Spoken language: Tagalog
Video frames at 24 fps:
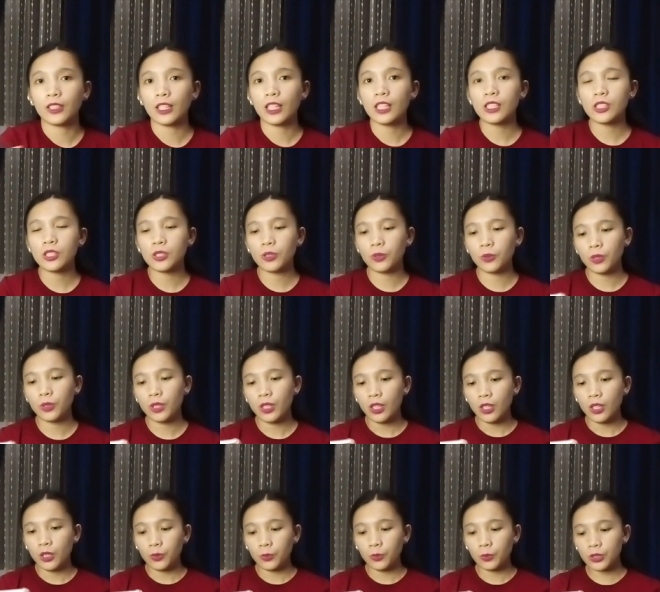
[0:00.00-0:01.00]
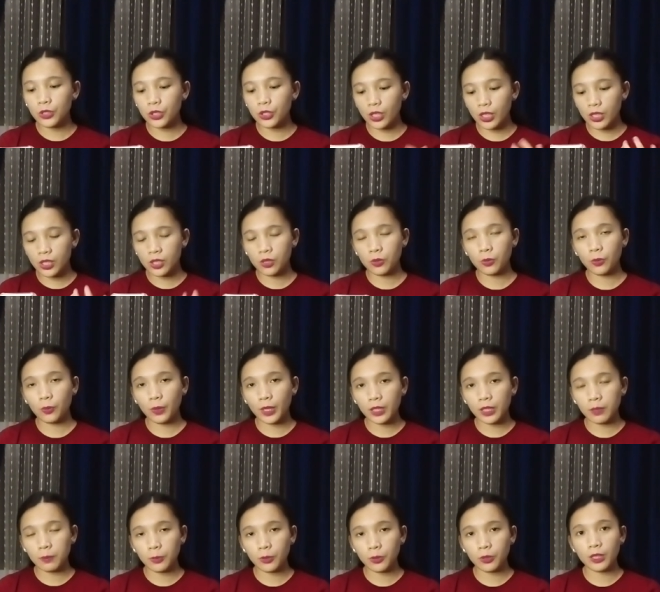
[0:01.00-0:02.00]
Okay, so, we'll just
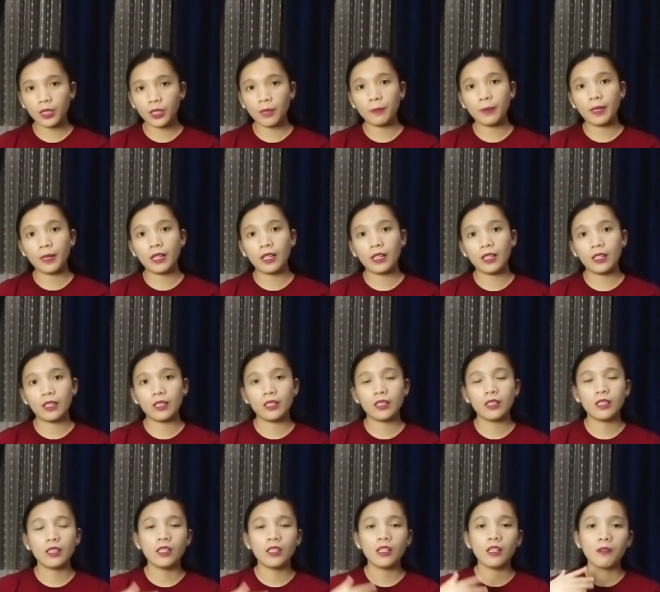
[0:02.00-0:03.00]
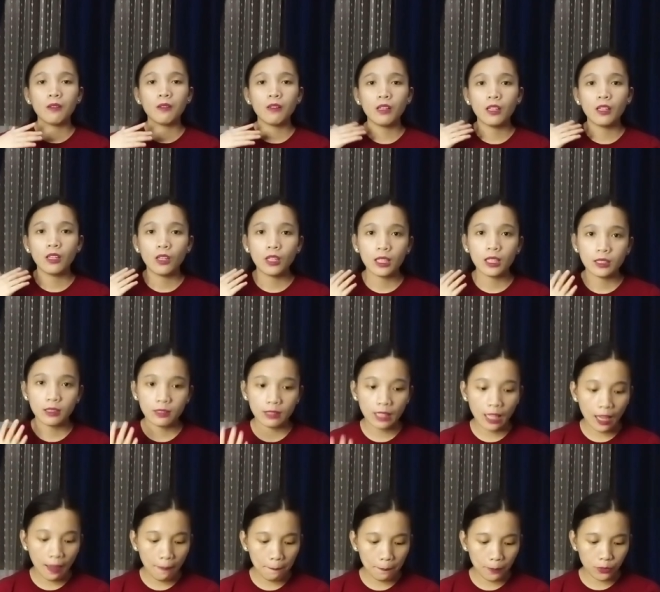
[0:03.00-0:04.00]
wait po na ma
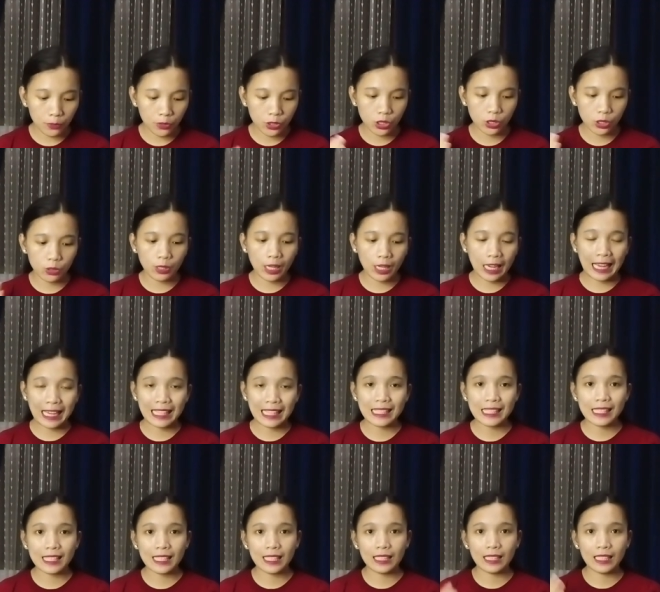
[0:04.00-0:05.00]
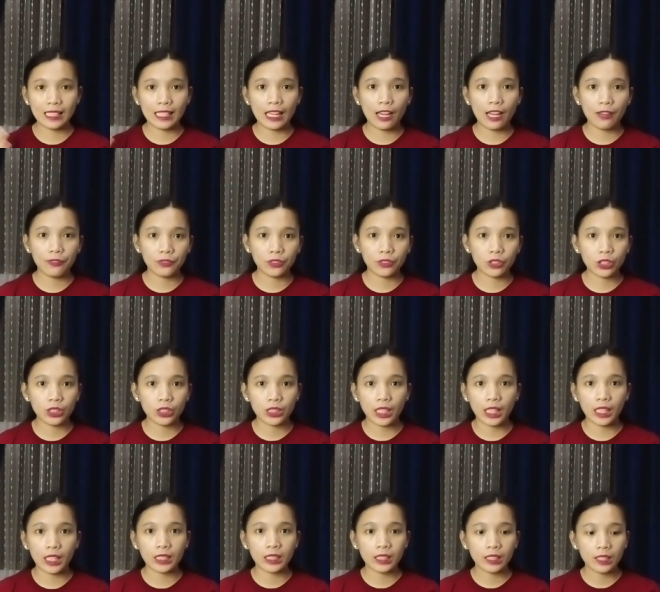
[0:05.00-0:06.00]
tapos yung ads, and then after
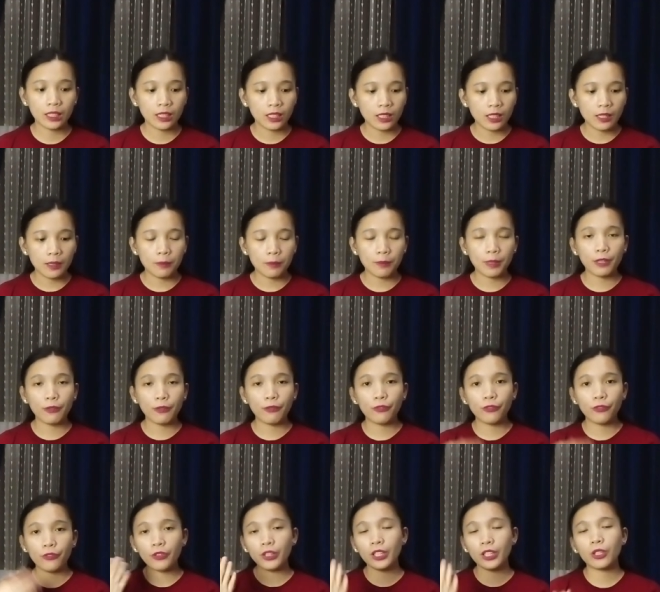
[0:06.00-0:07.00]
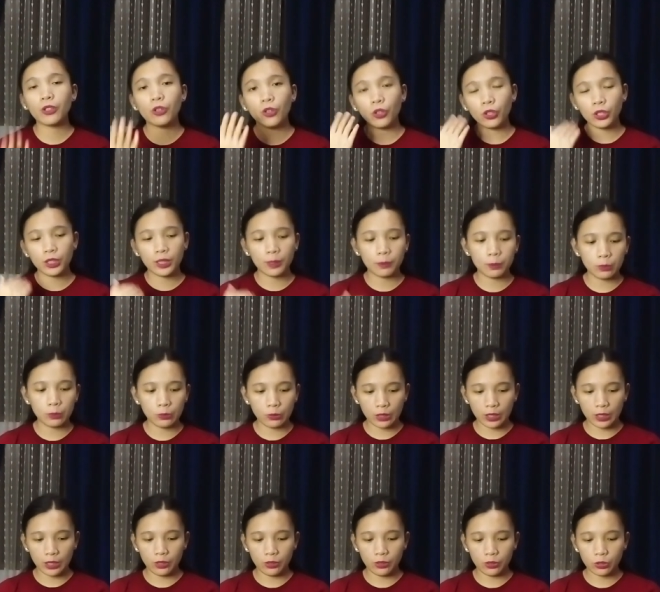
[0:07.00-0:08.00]
that, may free call na po
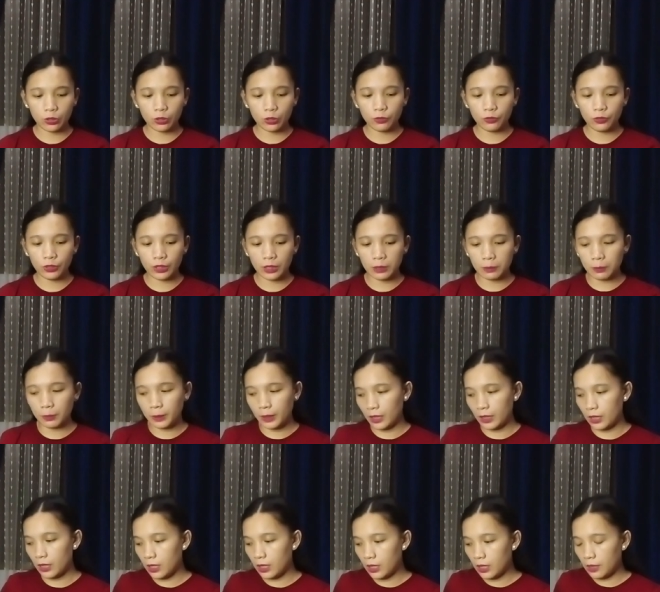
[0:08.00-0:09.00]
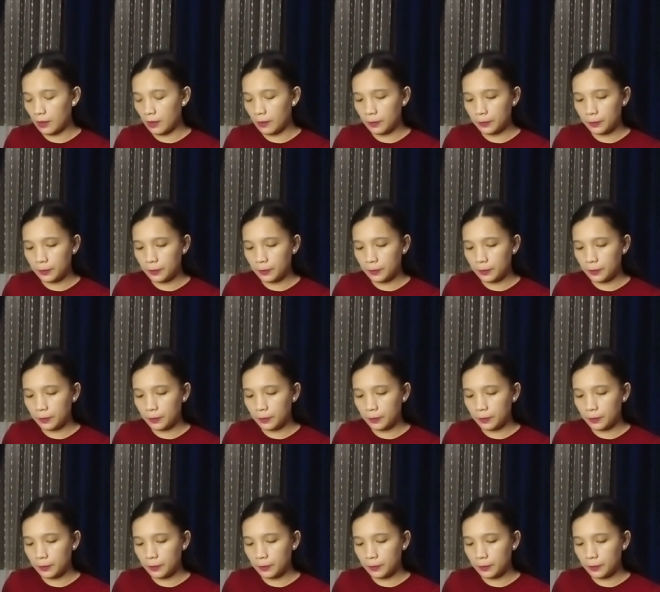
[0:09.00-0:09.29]
kayo to Philippines.